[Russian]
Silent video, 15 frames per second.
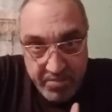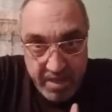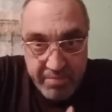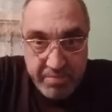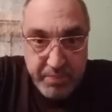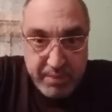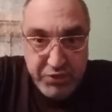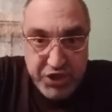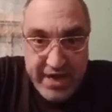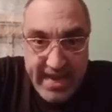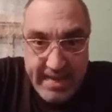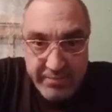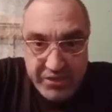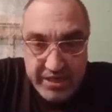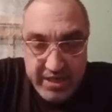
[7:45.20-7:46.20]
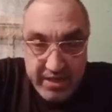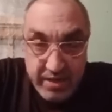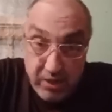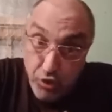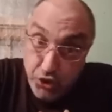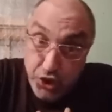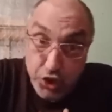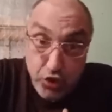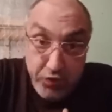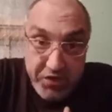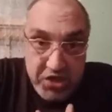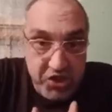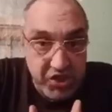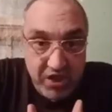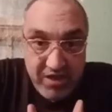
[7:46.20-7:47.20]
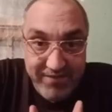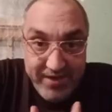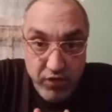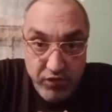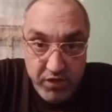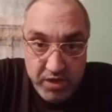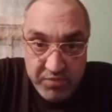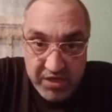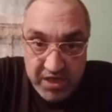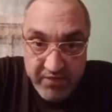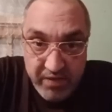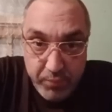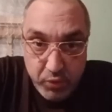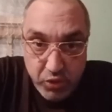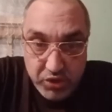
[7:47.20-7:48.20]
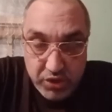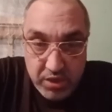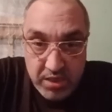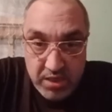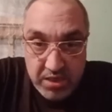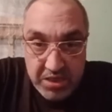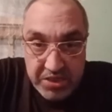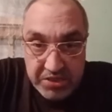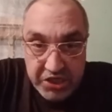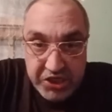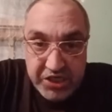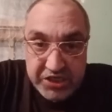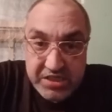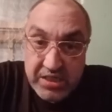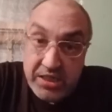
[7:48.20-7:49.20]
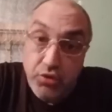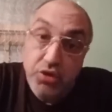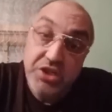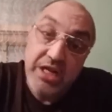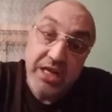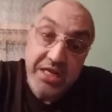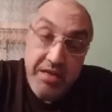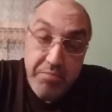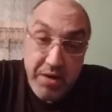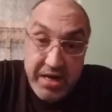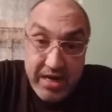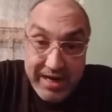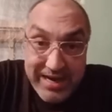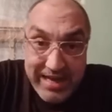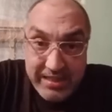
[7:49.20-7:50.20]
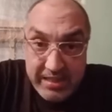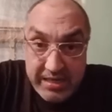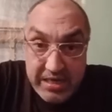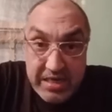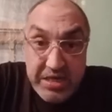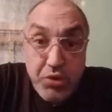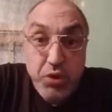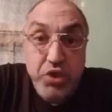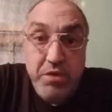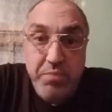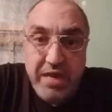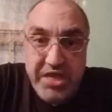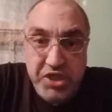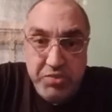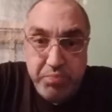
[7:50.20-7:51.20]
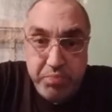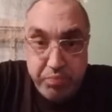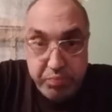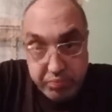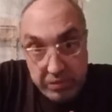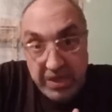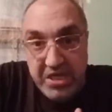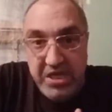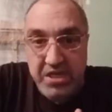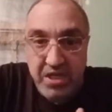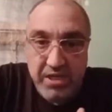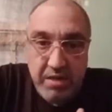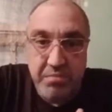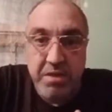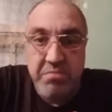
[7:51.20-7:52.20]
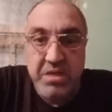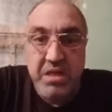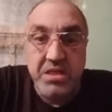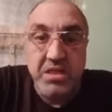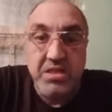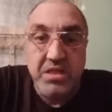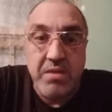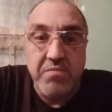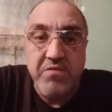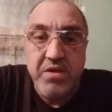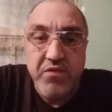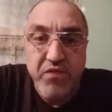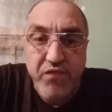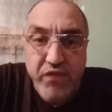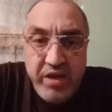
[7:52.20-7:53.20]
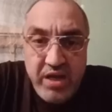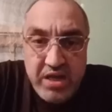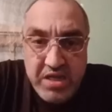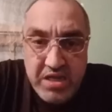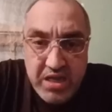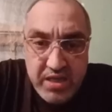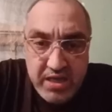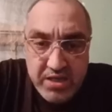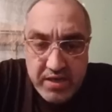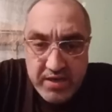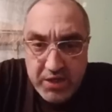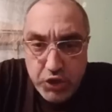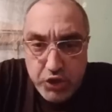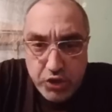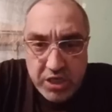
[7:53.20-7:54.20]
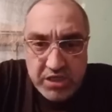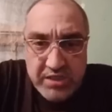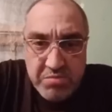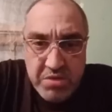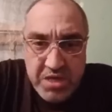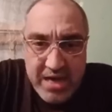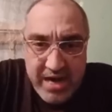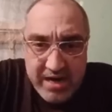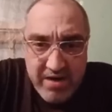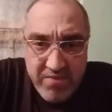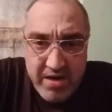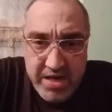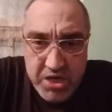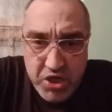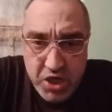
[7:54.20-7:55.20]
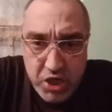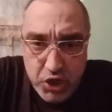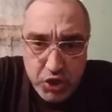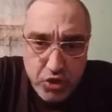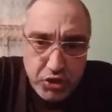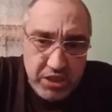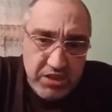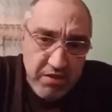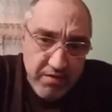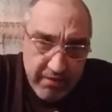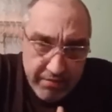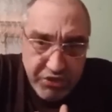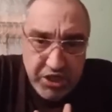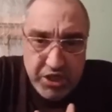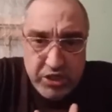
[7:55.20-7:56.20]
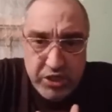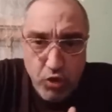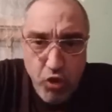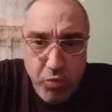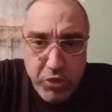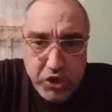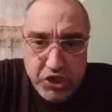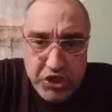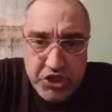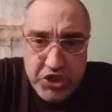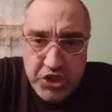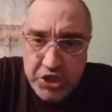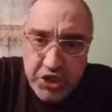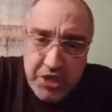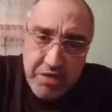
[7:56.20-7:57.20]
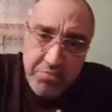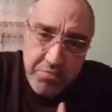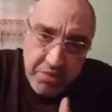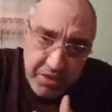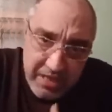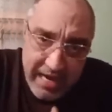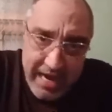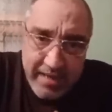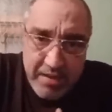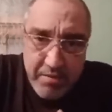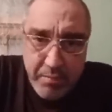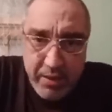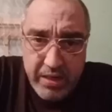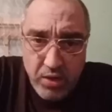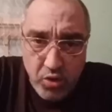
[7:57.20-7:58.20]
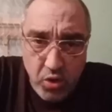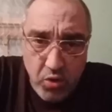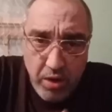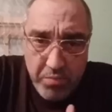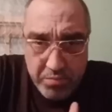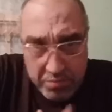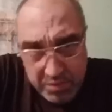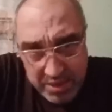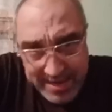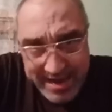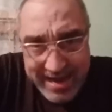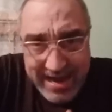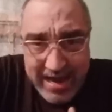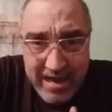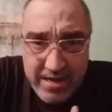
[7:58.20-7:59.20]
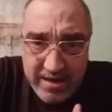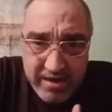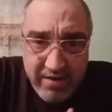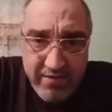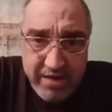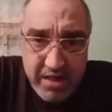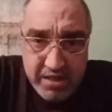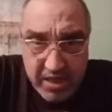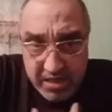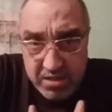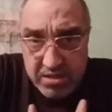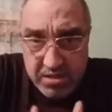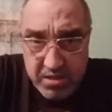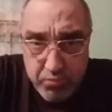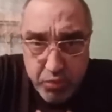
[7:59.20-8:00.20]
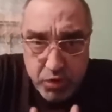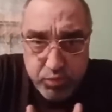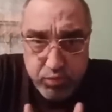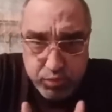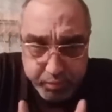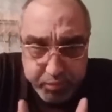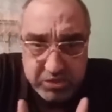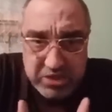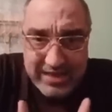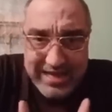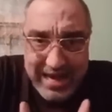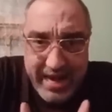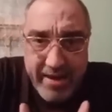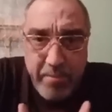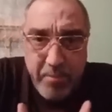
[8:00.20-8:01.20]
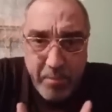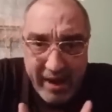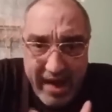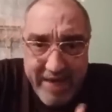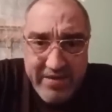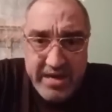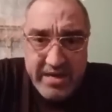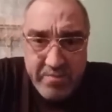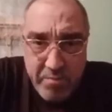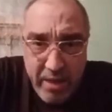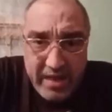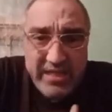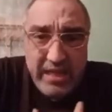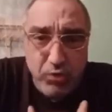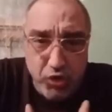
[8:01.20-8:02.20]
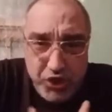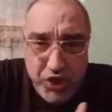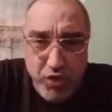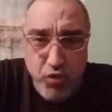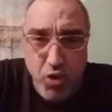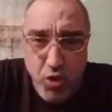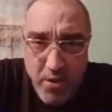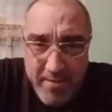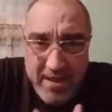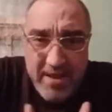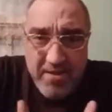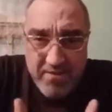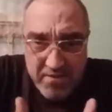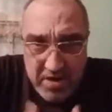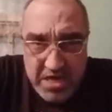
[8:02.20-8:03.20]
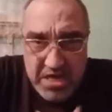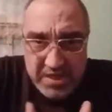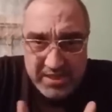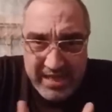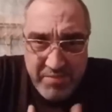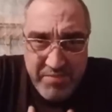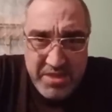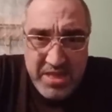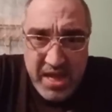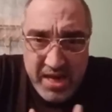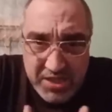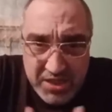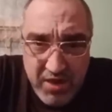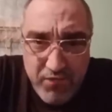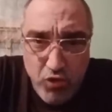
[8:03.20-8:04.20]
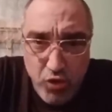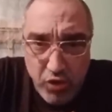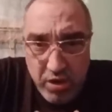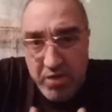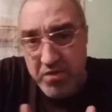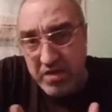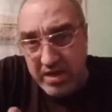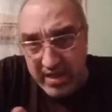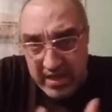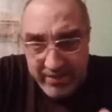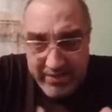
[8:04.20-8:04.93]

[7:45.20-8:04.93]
И мы пообщаемся. Хочешь увидеться, давай увидимся, не вопрос. Ты сейчас на той стороне баррикады, и у тебя есть какие-то там моменты, там эфиры делать, что-то за меня говорить, что-то вообще за образ жизни Яна Полякова, меня говорит, так ты будь цыганом правильным, бахтало чего, выйди с нами на разговор, или